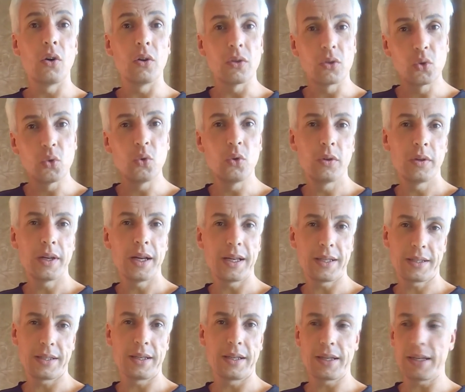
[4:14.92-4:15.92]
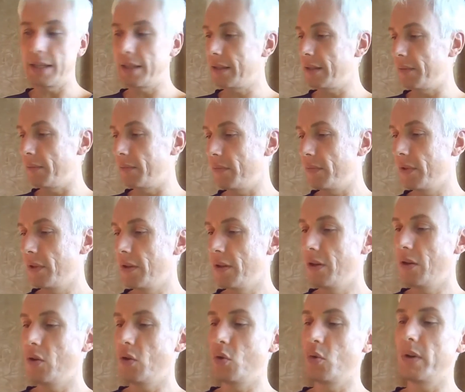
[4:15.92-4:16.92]
Und du hast den Kasten.
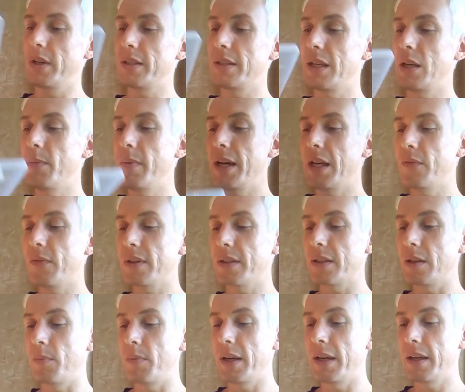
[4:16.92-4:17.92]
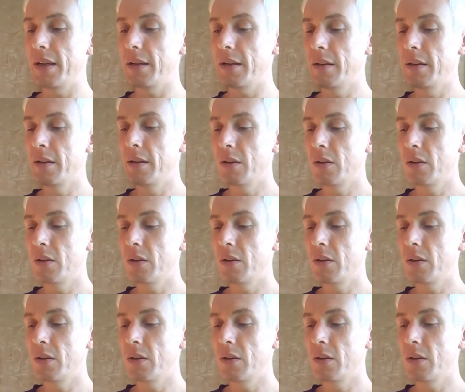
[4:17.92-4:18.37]
Du hast immer etwas dabei,